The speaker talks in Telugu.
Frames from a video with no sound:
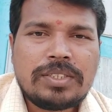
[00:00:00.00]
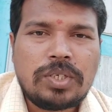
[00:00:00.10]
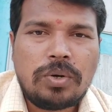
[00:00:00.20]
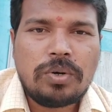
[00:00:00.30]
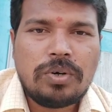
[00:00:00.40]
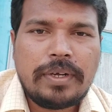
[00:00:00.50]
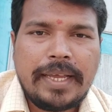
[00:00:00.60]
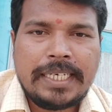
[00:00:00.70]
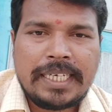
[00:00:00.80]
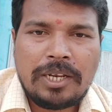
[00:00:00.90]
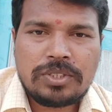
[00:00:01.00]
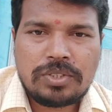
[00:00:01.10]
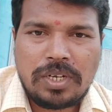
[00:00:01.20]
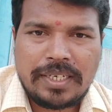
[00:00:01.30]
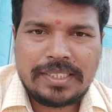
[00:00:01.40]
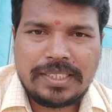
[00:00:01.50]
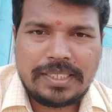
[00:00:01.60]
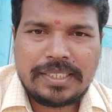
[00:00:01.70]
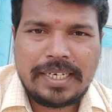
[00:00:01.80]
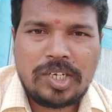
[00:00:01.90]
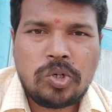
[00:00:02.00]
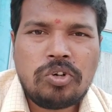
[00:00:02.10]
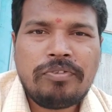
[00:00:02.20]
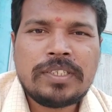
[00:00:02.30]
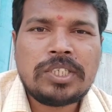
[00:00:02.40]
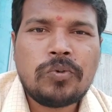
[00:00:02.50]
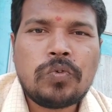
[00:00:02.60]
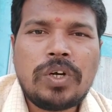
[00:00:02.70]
సో ఎన్నికలు వస్తున్నాయి టెట్ నోటిఫికేషన్